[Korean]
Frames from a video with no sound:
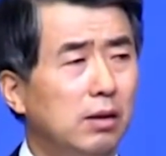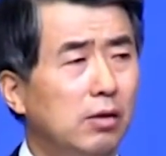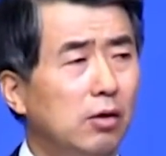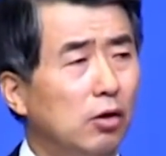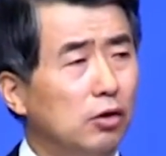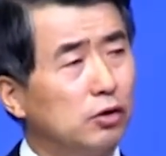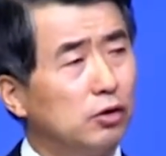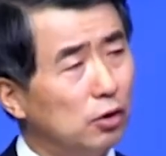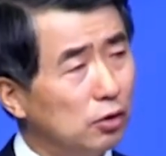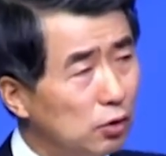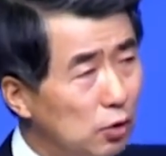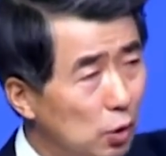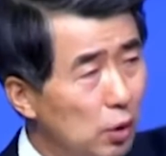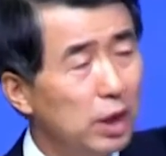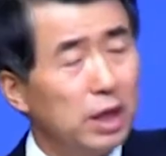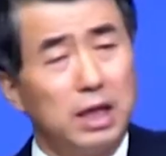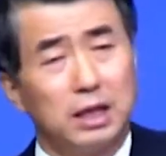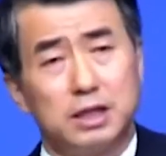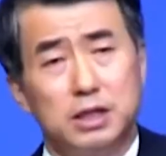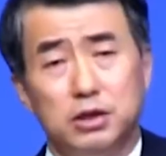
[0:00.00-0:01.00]
어떤
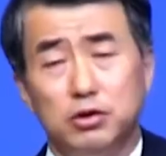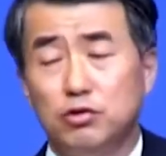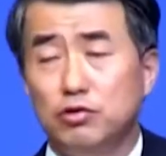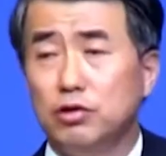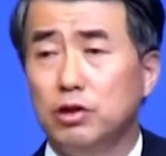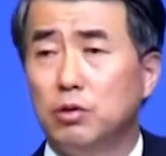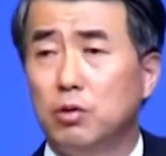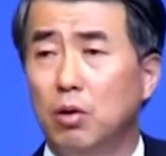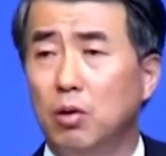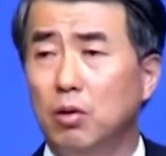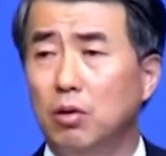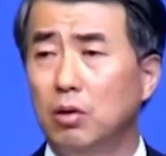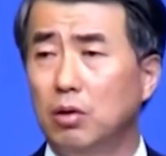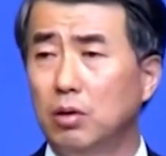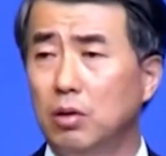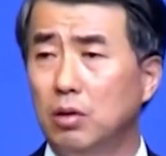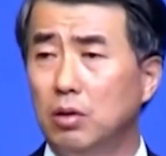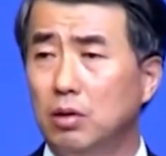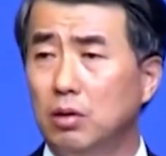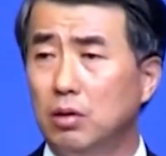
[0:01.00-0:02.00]
교회가 기준이고,
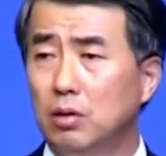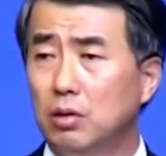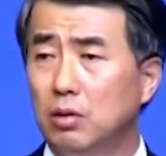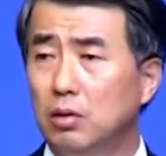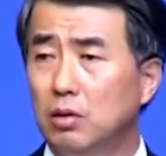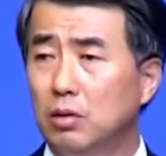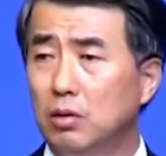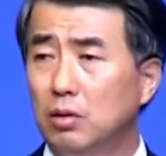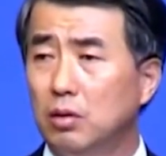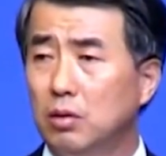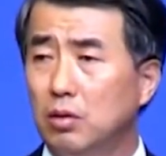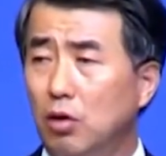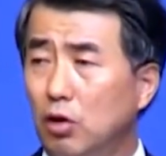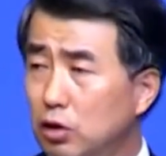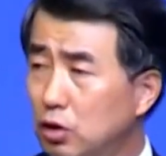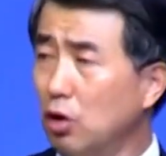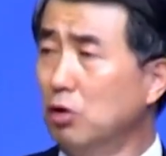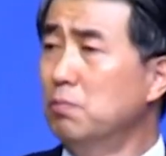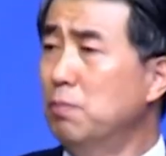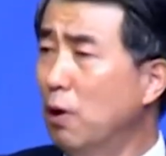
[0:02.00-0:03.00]
어떤